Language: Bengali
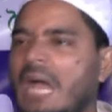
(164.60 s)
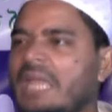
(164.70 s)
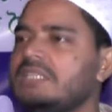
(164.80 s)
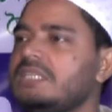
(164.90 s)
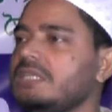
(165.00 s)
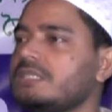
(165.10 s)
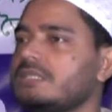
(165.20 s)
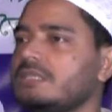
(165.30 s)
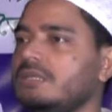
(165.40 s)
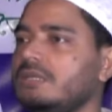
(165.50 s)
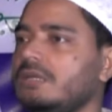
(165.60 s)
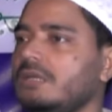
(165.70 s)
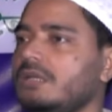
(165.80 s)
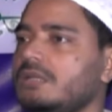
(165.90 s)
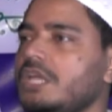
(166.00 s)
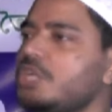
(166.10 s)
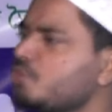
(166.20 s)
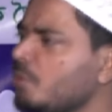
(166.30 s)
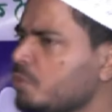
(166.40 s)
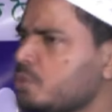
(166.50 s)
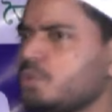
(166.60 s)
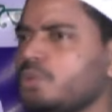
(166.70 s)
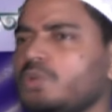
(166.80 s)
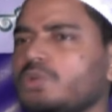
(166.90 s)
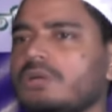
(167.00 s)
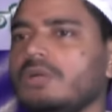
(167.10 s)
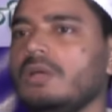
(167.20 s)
আইসিস এই সমস্তগুলোর